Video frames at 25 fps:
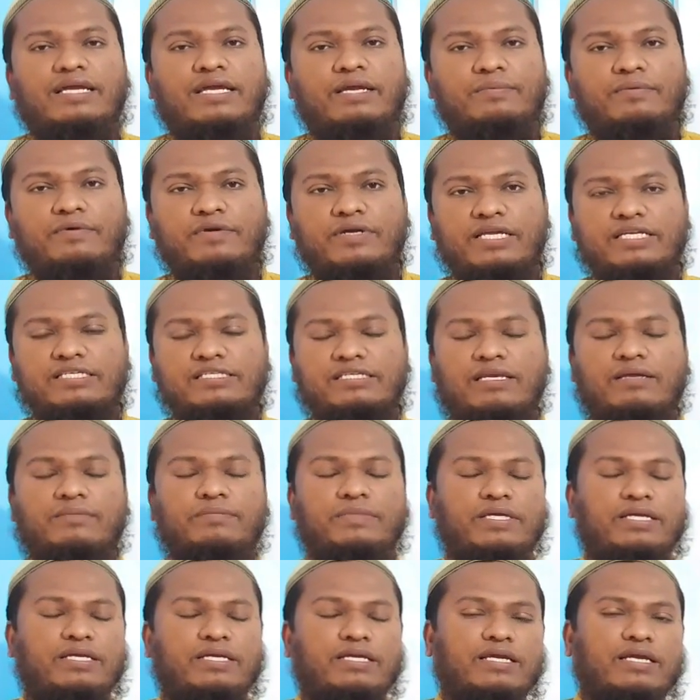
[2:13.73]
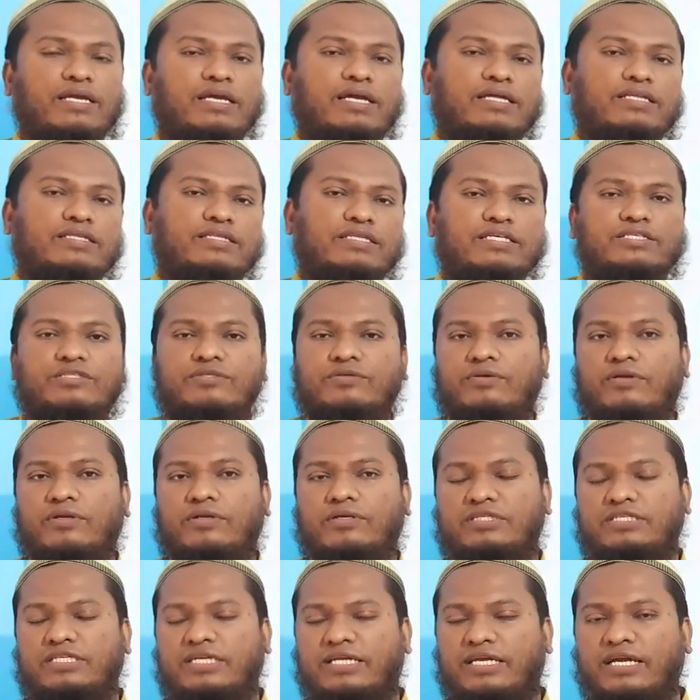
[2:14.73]
এবং ইসলামী
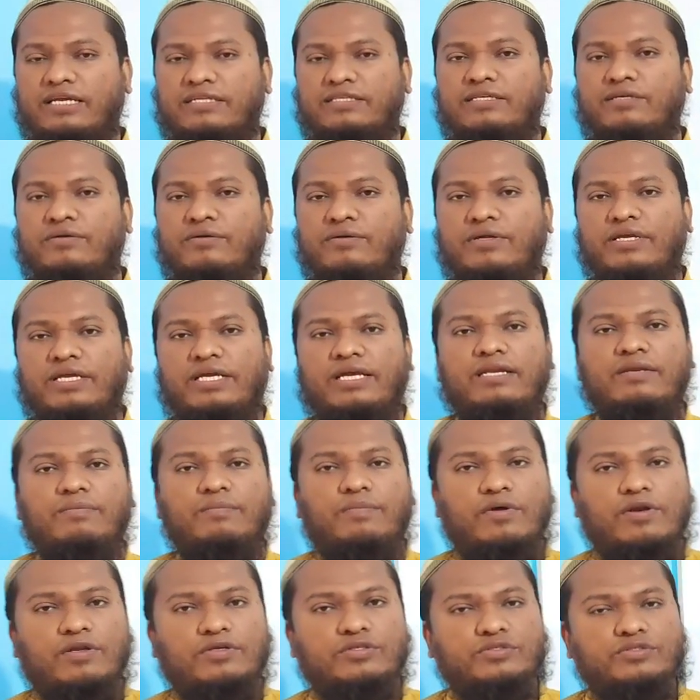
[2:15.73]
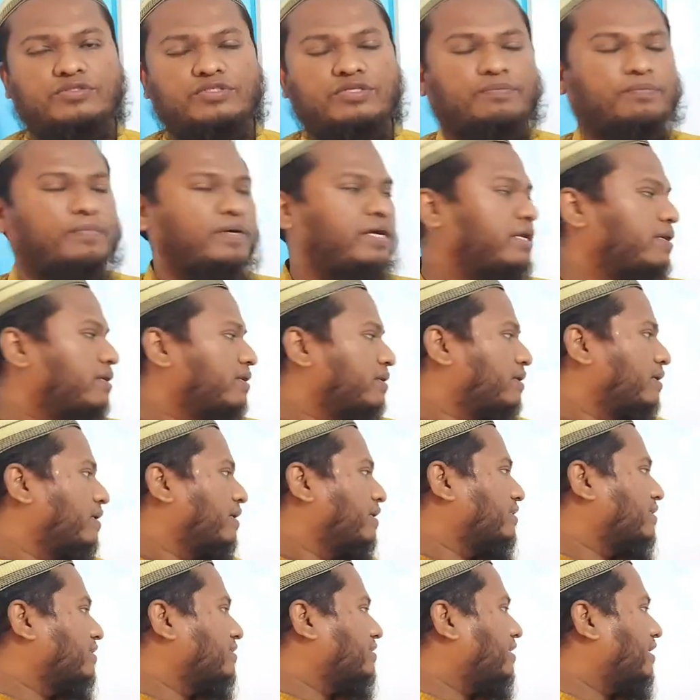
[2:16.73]
দেশগুলোর শিক্ষার্থীগুলো এখানে পড়ার সুযোগ পায়
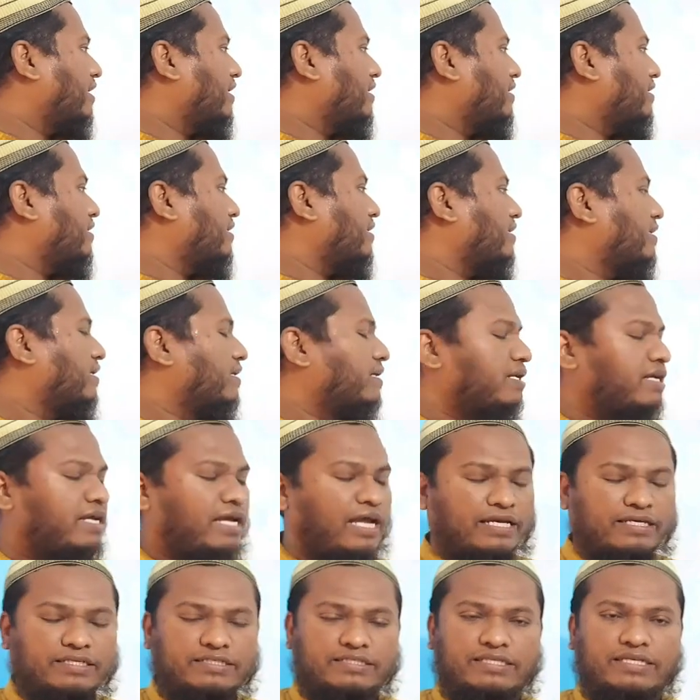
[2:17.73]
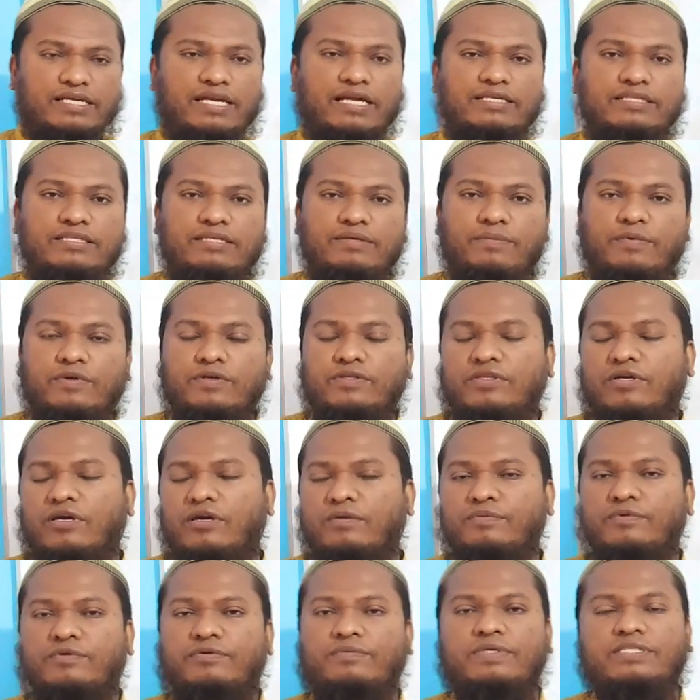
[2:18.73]
তো সেখানে একটা শিক্ষার্থী ভর্তি
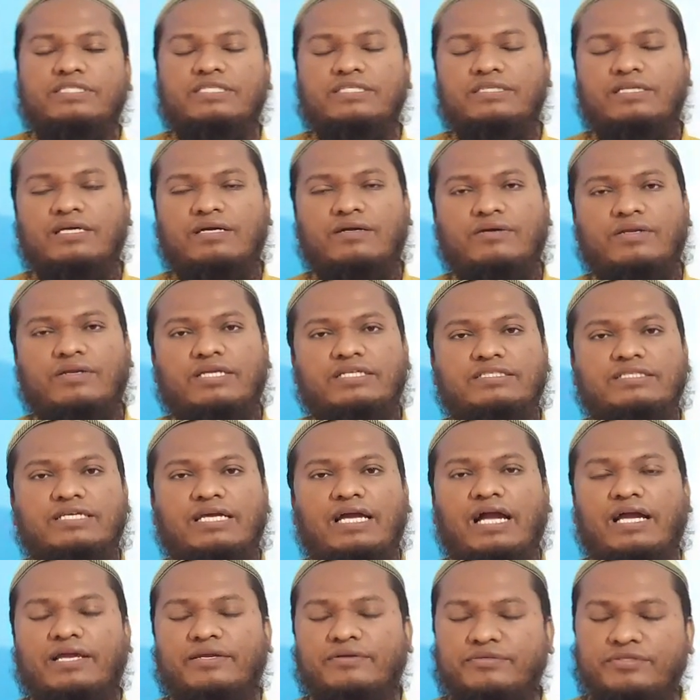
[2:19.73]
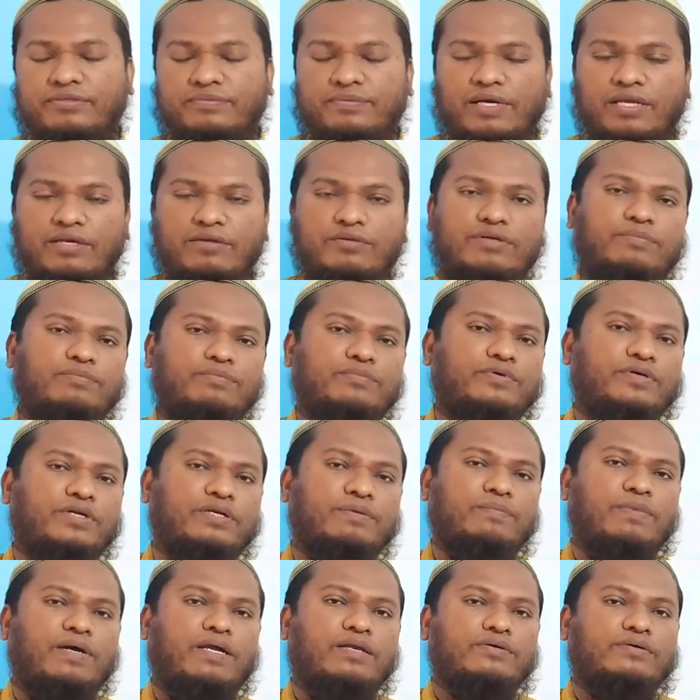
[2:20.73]
হওয়ার পূর্বে চিন্তা করে যে আইউটি ভালো না
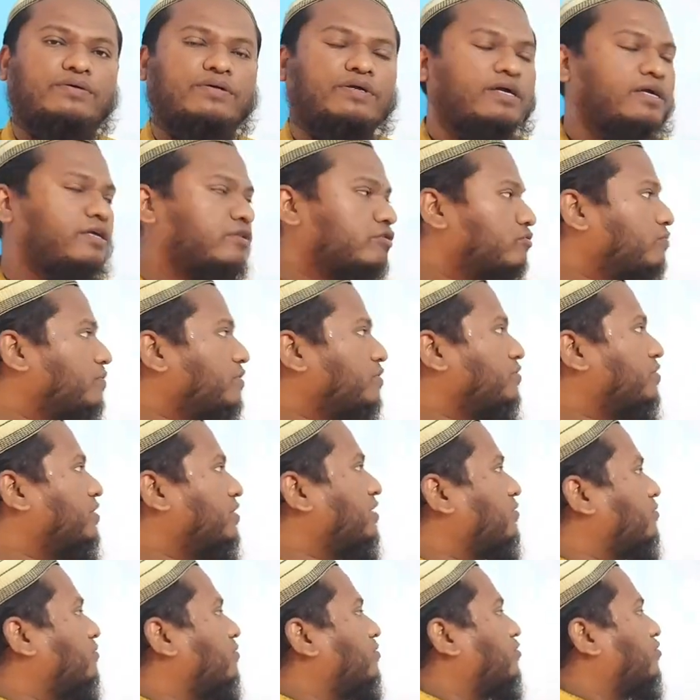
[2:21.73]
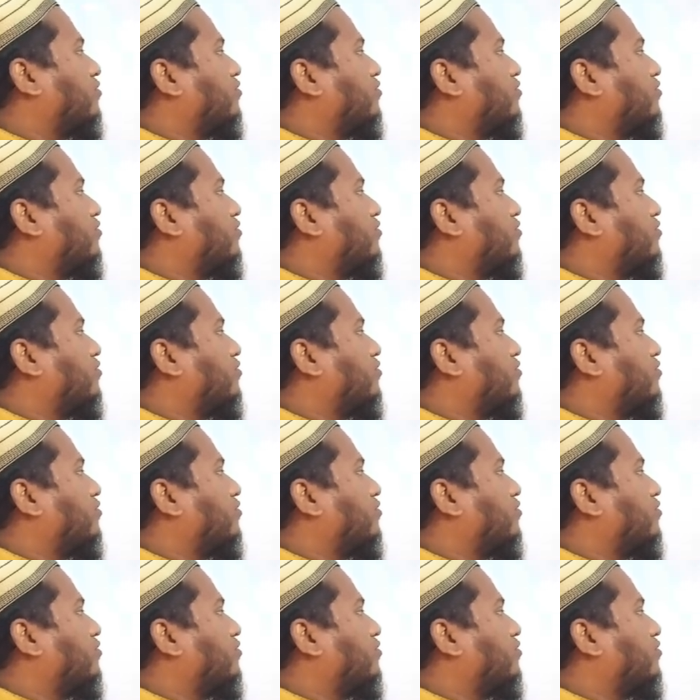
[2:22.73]
বুয়েট ভালো তুমি যদি কোনো